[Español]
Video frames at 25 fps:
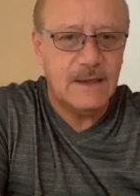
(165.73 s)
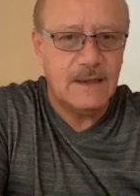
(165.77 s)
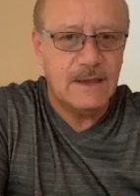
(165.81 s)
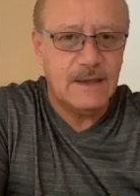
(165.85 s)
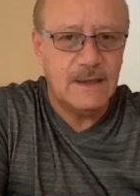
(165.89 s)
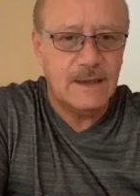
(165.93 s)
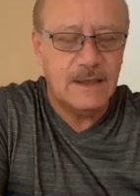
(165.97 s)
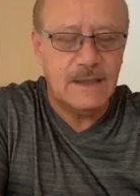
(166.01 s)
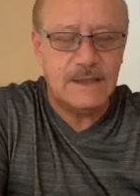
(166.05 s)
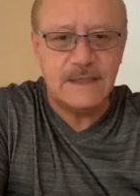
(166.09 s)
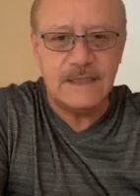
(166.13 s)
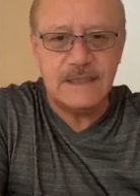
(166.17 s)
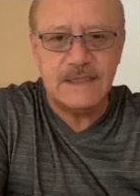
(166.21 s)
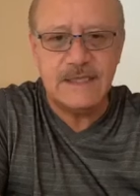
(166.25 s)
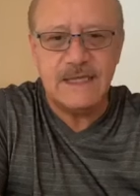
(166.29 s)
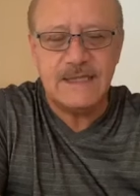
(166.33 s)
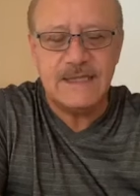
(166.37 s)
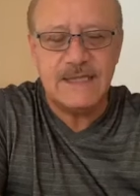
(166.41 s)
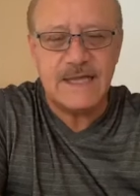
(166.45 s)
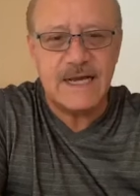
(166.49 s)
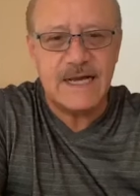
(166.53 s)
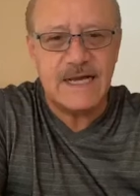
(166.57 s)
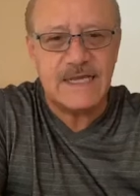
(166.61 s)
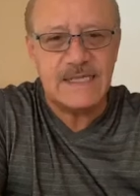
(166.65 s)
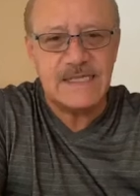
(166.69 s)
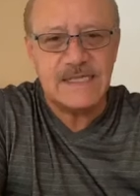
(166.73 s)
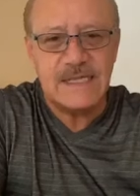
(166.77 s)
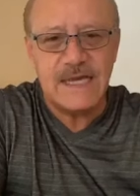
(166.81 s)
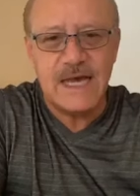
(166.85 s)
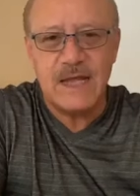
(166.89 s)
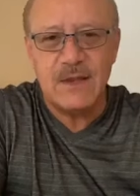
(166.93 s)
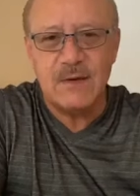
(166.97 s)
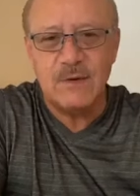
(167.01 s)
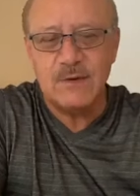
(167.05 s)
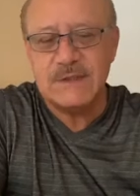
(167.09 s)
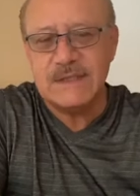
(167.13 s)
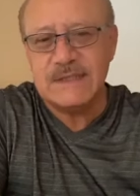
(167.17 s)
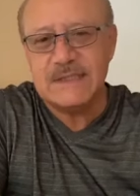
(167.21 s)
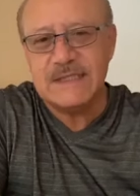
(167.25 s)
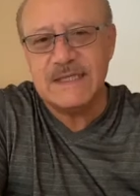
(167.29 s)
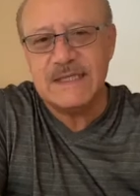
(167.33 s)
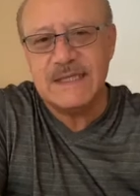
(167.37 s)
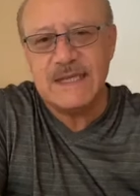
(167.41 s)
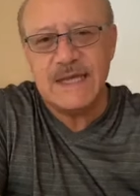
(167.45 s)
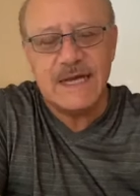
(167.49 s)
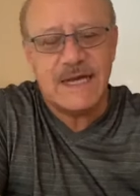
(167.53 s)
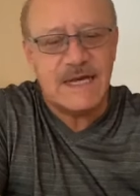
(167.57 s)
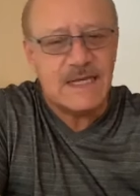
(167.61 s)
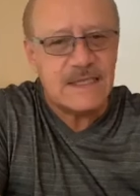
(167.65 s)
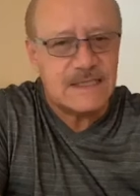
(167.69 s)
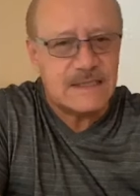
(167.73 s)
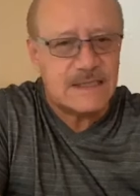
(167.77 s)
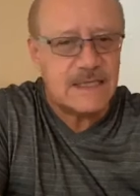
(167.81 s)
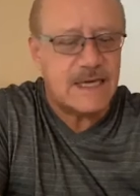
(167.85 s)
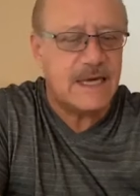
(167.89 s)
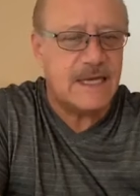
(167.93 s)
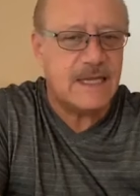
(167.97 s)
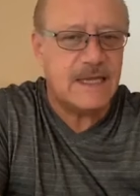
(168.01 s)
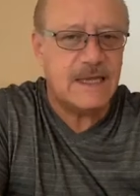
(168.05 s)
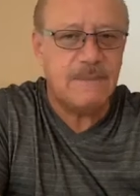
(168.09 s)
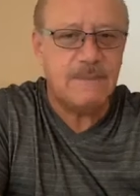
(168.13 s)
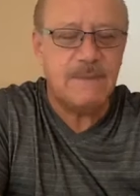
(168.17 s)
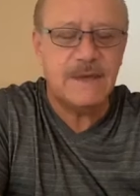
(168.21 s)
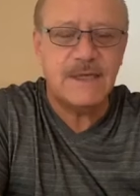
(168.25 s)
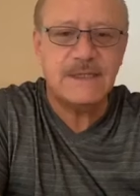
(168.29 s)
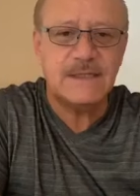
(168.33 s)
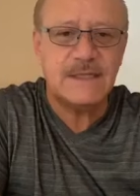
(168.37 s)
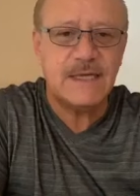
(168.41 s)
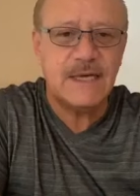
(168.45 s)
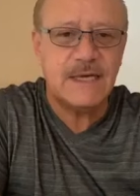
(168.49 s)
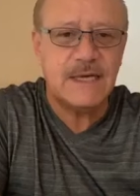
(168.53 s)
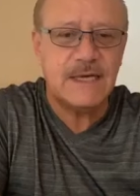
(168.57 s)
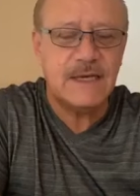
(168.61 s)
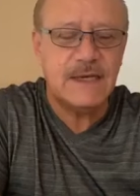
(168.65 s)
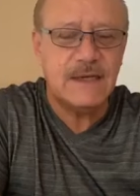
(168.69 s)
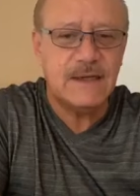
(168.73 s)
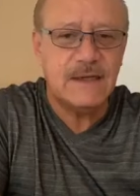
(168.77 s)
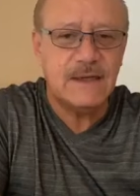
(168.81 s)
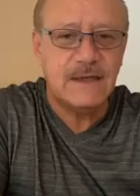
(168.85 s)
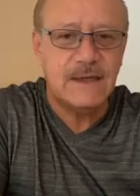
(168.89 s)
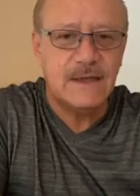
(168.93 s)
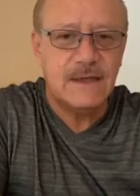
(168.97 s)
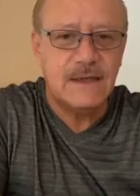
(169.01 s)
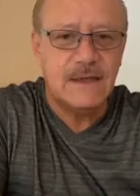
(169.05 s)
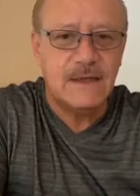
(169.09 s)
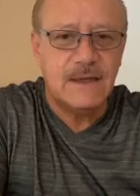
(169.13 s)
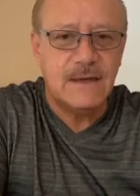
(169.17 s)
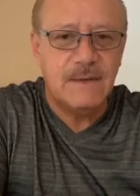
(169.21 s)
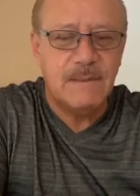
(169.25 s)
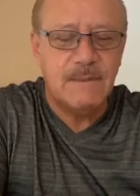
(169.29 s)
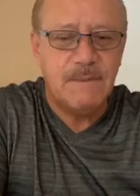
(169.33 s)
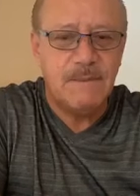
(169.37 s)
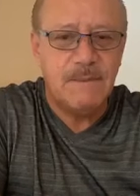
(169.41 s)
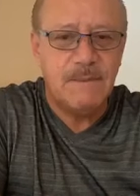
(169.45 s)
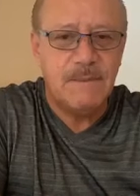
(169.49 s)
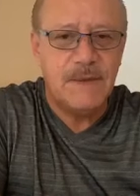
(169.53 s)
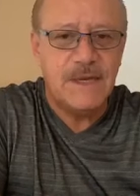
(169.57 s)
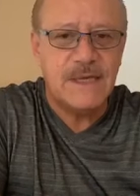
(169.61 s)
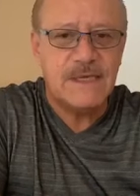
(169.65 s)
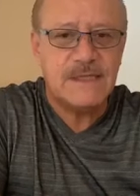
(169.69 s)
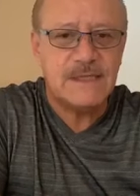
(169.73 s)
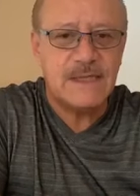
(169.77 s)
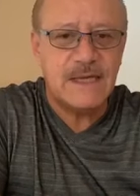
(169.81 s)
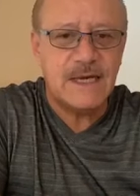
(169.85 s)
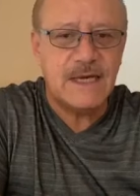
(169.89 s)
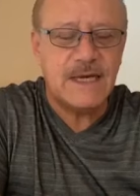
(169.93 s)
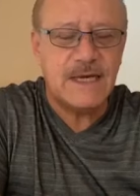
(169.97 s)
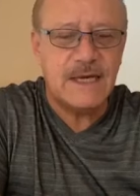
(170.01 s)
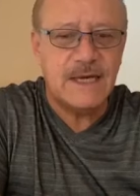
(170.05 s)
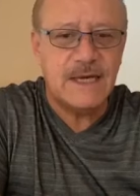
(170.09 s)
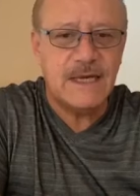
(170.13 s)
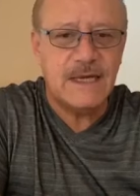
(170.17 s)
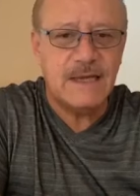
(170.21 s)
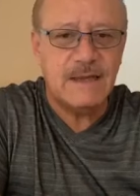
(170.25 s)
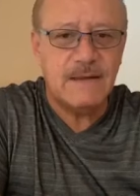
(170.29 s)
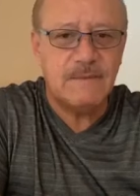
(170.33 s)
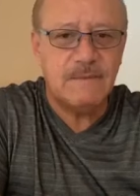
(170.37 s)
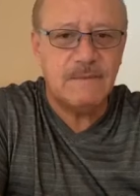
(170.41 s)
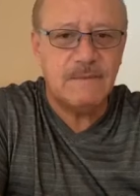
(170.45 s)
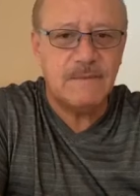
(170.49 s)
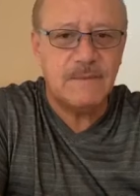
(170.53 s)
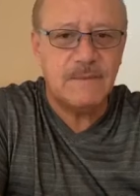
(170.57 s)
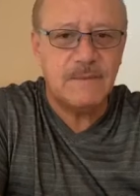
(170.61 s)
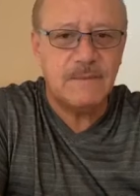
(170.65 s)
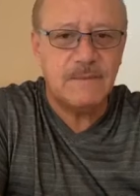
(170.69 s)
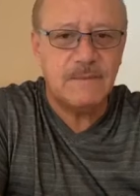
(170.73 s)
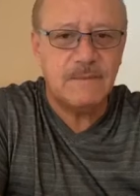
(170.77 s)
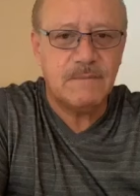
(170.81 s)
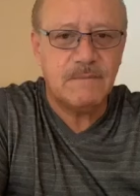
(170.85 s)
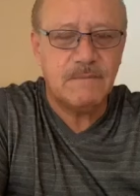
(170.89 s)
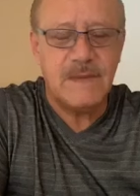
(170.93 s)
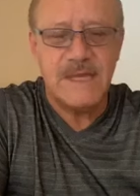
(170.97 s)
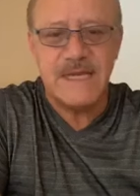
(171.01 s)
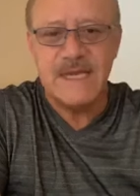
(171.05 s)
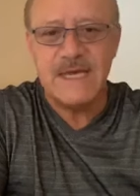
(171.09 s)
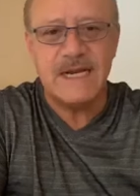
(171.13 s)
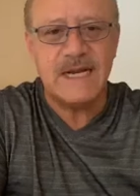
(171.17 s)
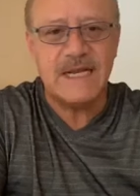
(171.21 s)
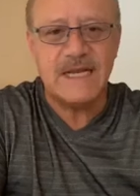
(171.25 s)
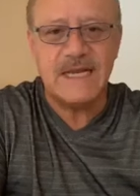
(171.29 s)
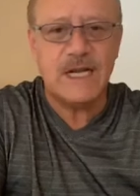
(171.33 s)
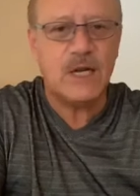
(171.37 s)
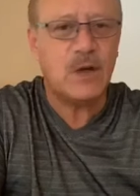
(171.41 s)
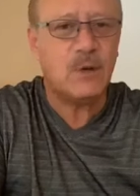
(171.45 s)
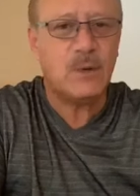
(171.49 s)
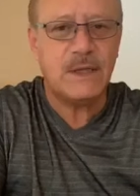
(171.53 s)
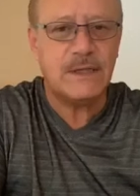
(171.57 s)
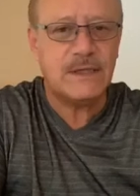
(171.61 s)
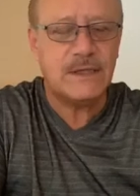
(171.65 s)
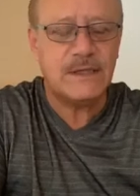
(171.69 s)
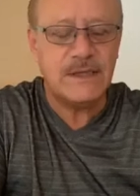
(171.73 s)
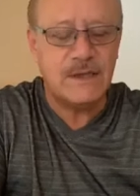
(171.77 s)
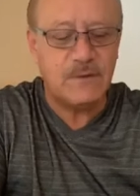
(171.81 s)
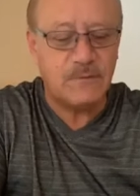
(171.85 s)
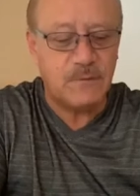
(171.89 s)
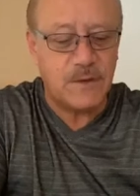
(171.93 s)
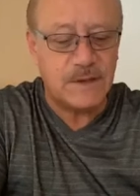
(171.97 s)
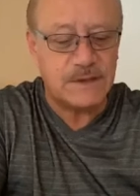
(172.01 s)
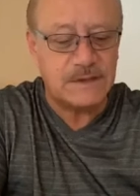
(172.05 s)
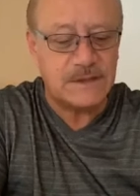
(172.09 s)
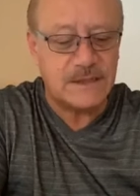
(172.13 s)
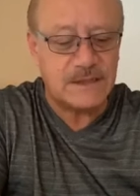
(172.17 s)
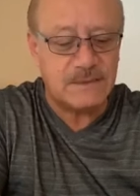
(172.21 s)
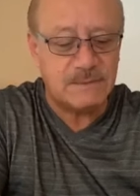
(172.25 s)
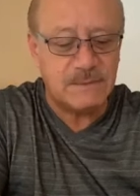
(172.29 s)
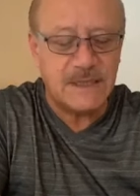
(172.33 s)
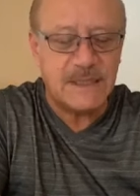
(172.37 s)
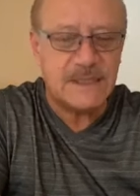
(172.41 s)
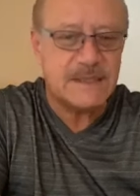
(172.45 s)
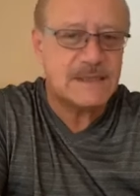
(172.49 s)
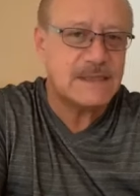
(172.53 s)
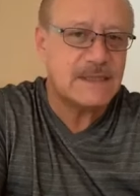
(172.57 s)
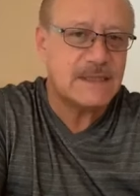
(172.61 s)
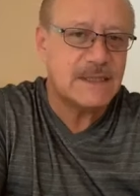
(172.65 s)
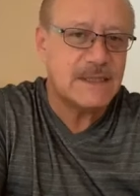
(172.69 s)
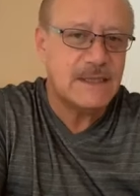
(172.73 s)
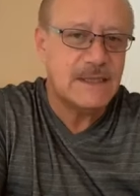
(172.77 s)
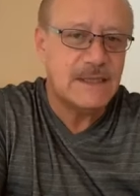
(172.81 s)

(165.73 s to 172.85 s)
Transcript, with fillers: Y se siente cansado, se siente cansada, piensa que, piensa que mañana ya no va a tener fuerzas más.